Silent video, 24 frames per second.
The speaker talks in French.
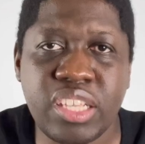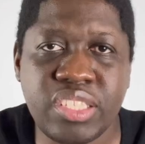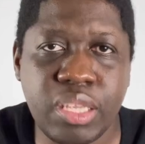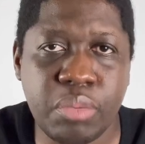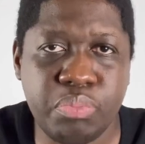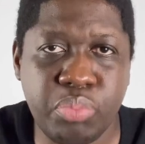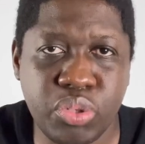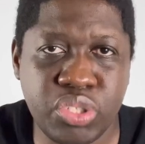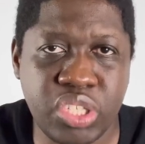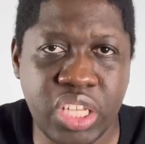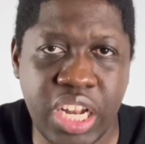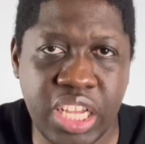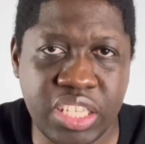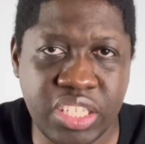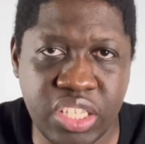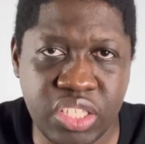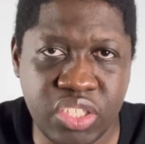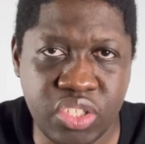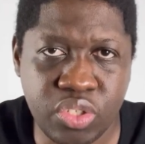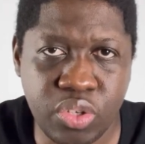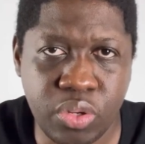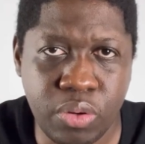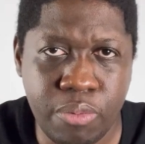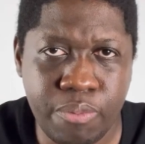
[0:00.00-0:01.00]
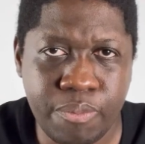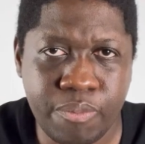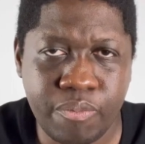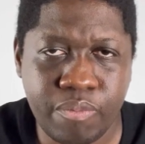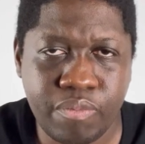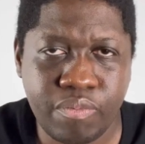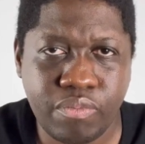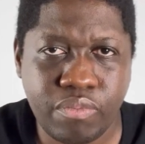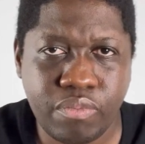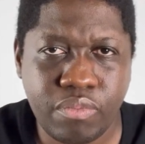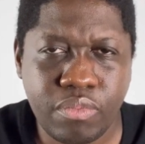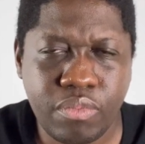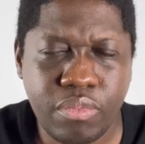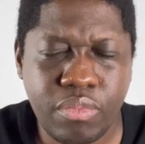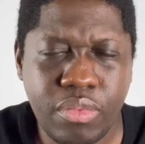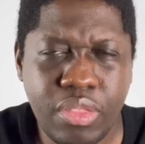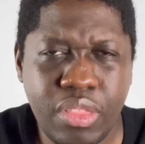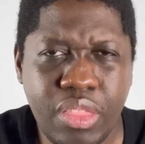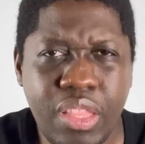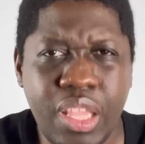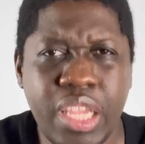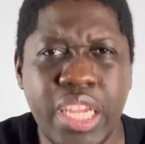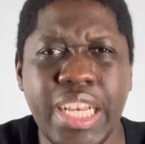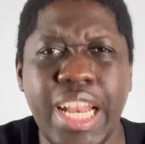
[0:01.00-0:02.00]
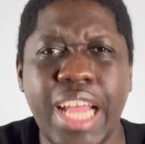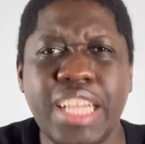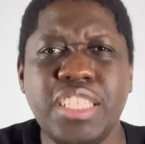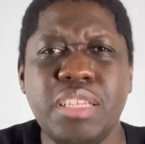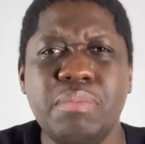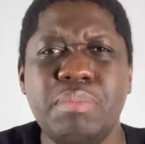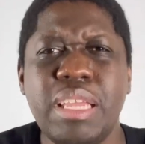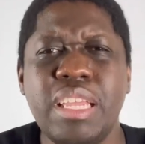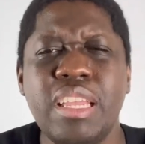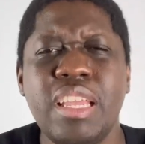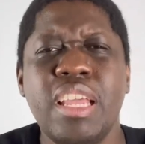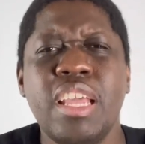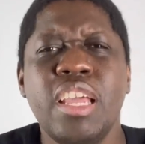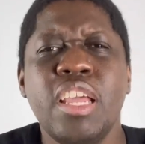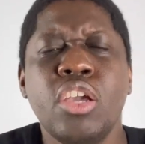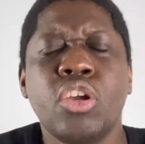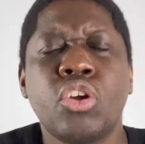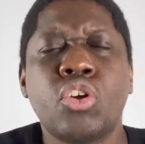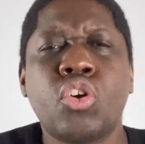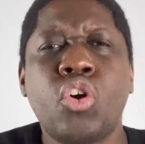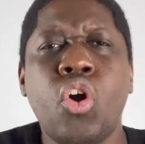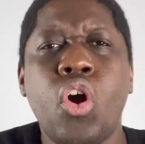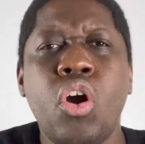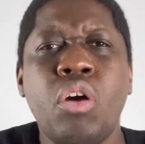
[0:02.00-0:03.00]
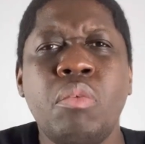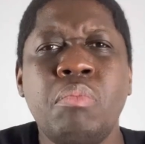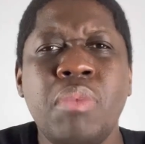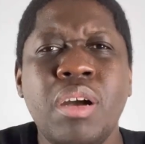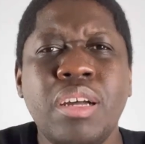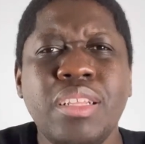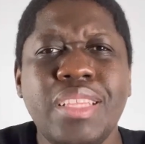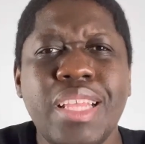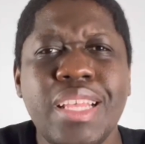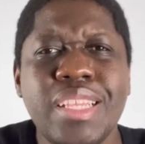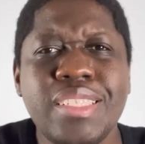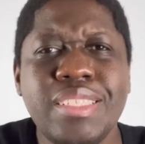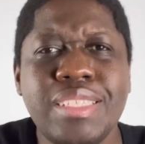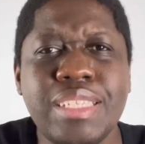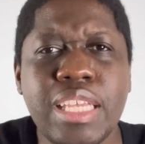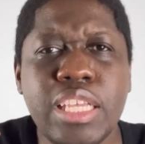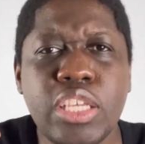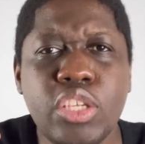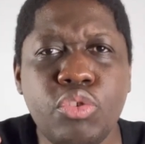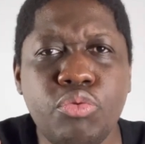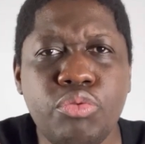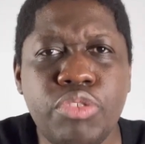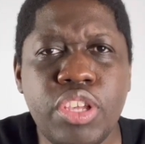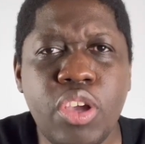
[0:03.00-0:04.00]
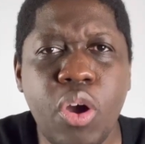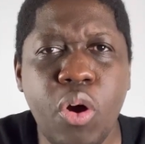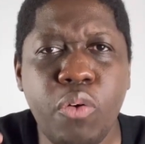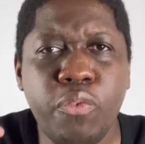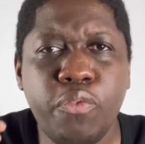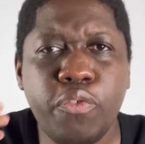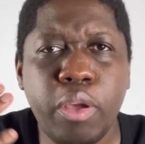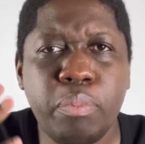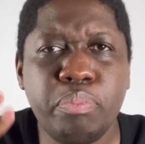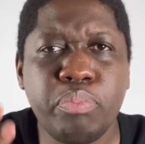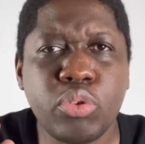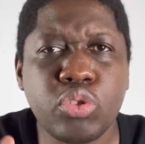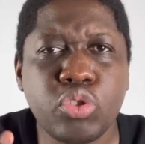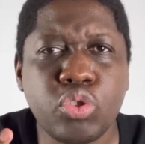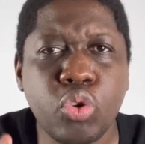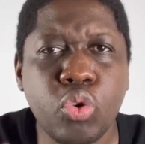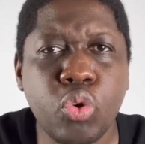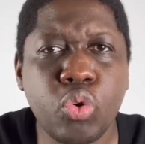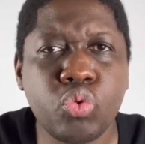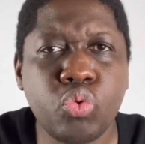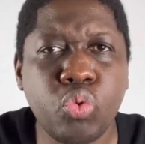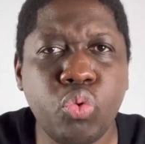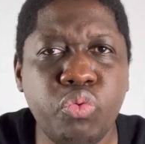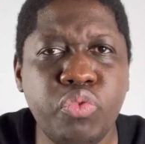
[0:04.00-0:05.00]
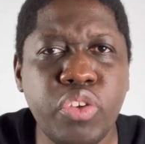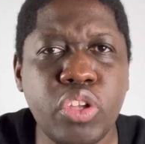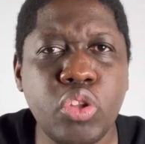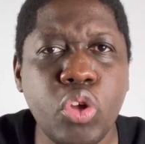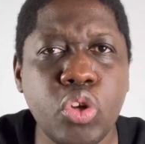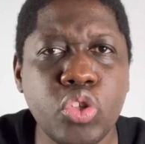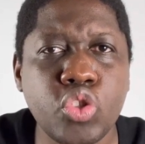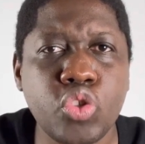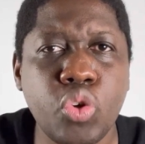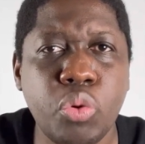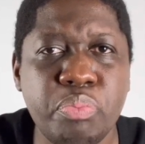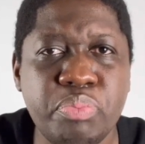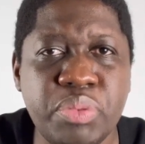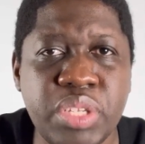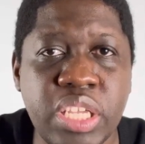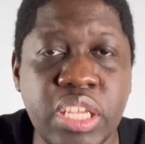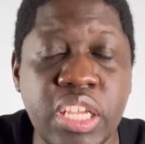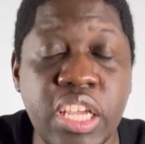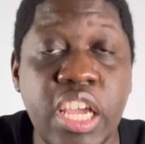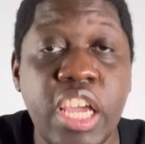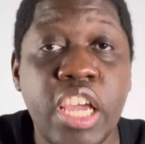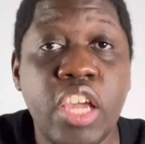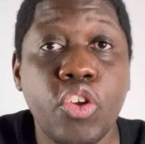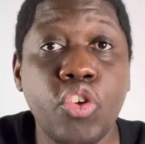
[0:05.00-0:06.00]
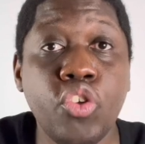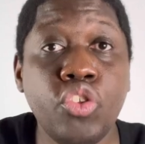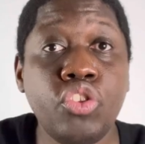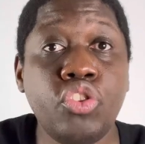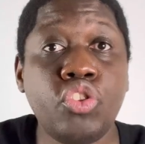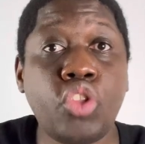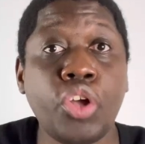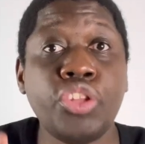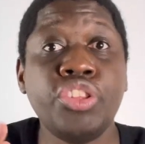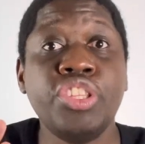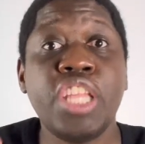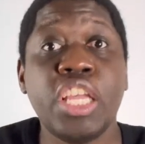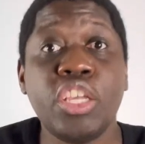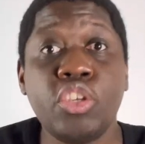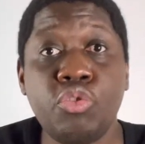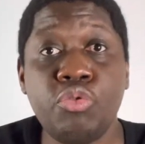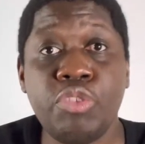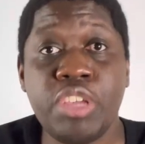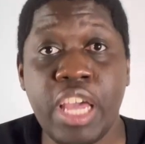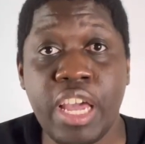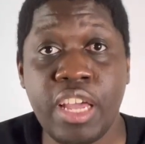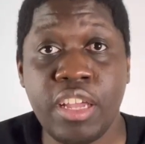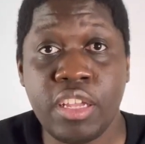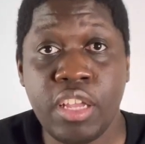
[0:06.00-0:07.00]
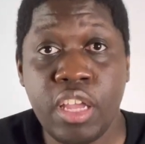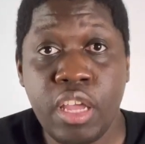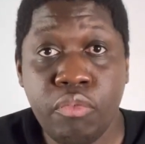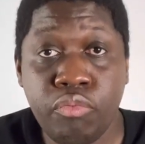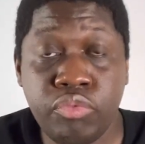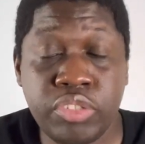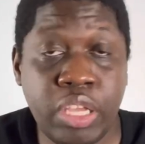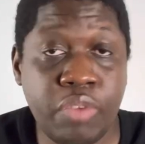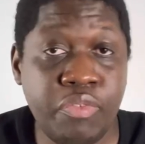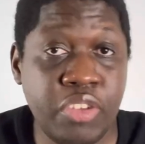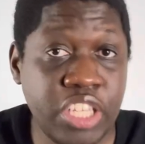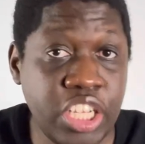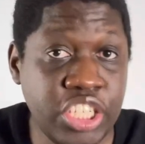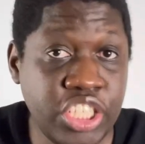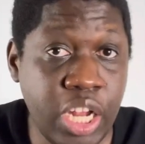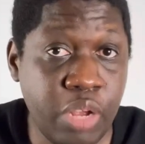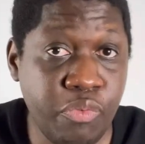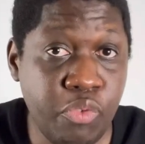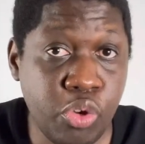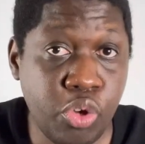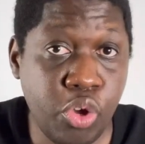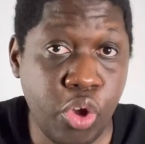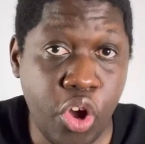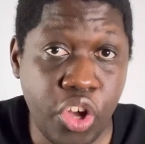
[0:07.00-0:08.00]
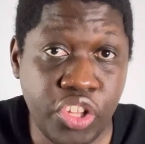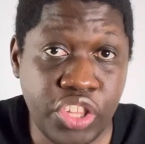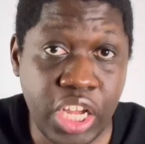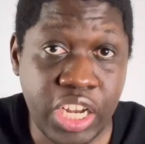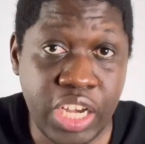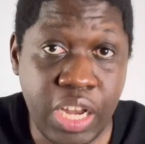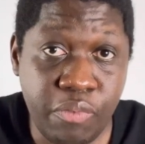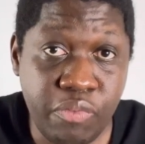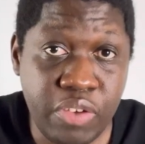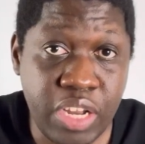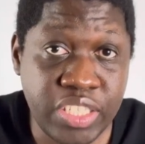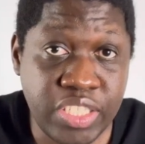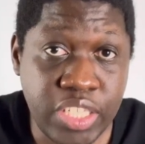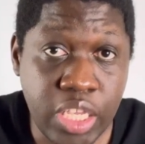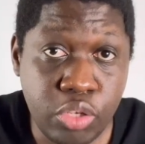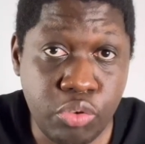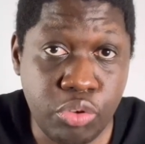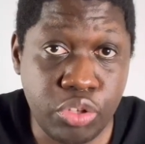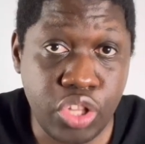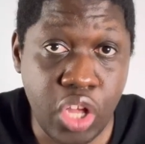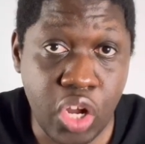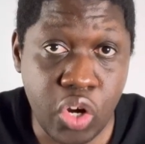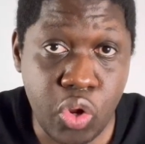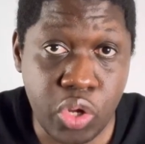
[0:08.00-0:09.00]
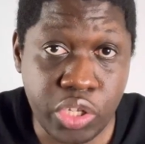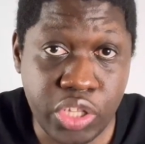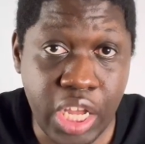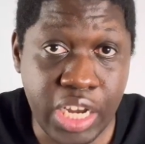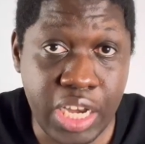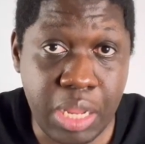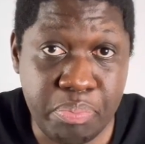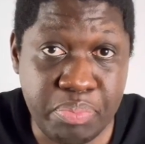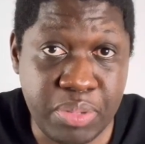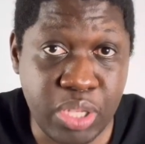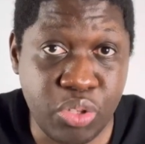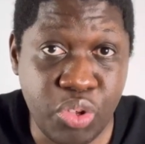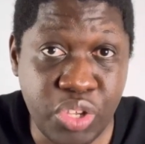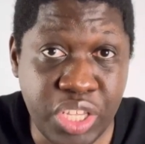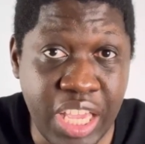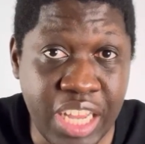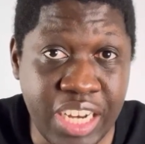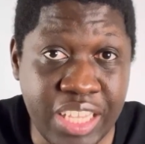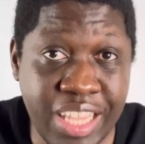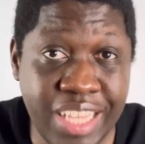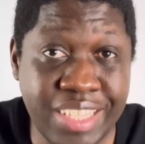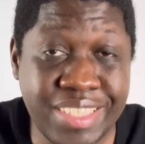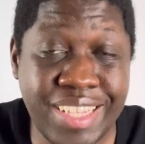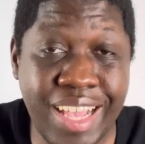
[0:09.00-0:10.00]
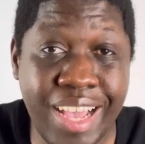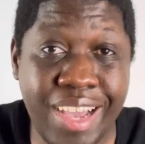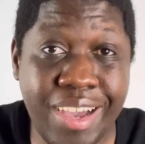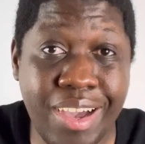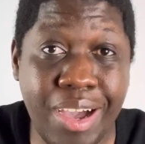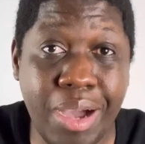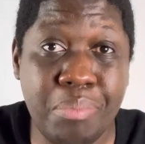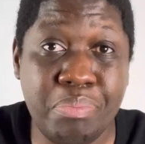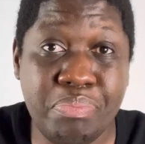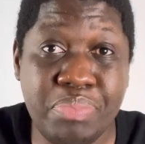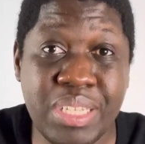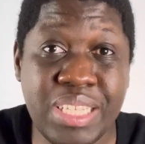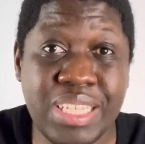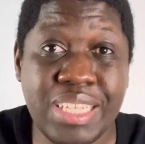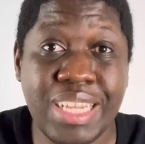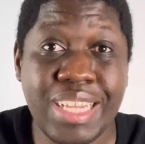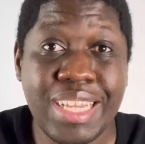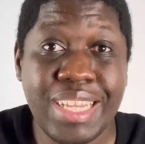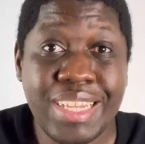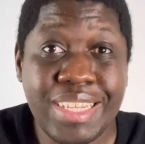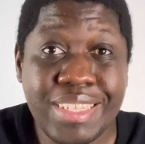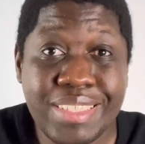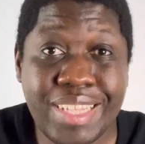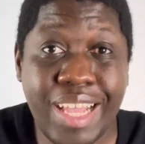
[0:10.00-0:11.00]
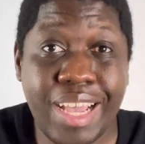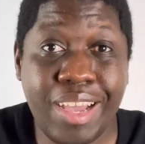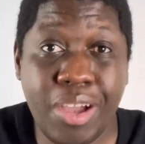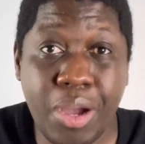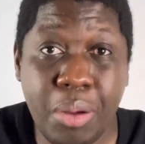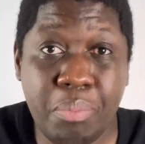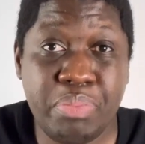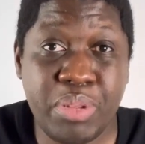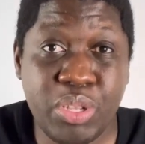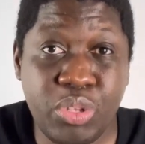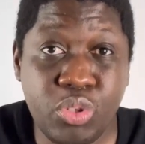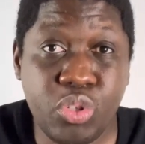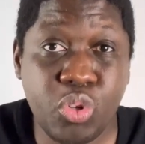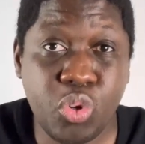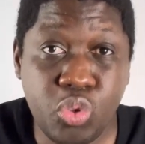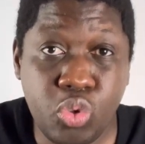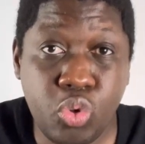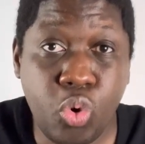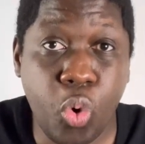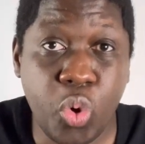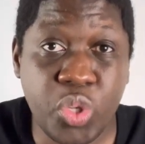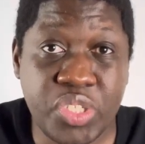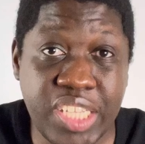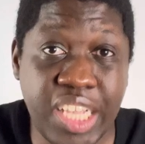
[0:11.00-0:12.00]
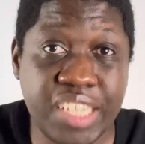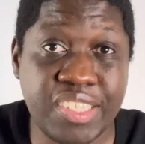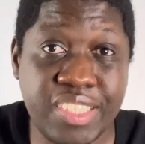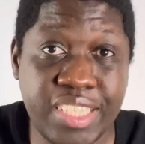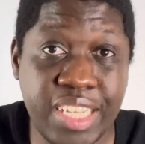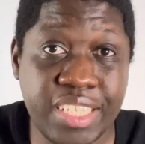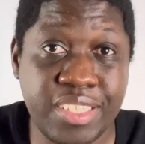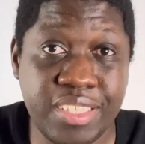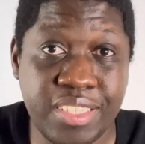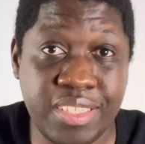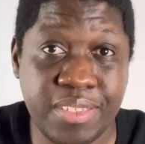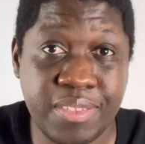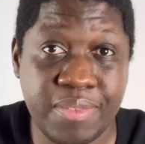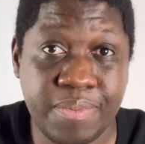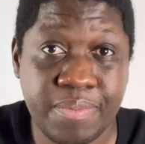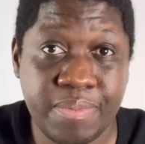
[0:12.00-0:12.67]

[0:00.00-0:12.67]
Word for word: s'est posé la question. Il a dit, mais comment des aiguilles ont fait pour se retrouver dans son pied Une tonne d'aiguilles, hein Vous avez déjà vu qu'on enlève les aiguilles dans, le, dans les pieds de quelqu'un, ça remplit, ça remplit une, grosse assiette